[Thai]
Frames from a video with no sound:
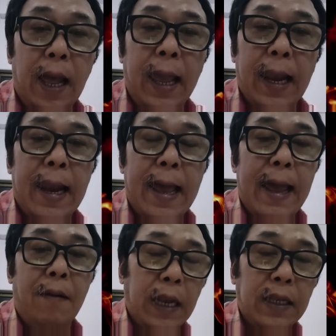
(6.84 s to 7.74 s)
ก็เห็นแล้
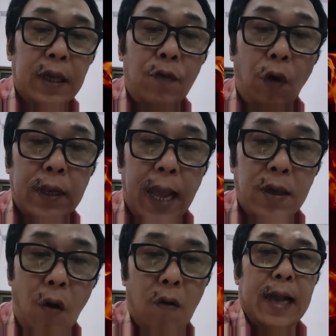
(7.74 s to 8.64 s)
ววันที่โหวตนา
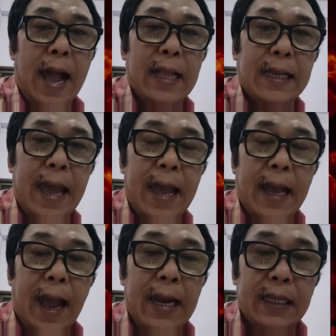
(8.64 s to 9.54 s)
ยกการแก้
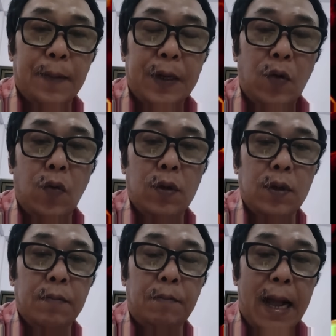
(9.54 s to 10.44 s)
ไขรัฐธรรมนูญ
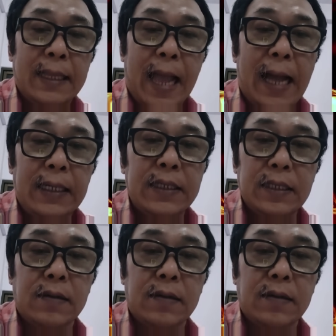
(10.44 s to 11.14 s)
มาตรา1นึ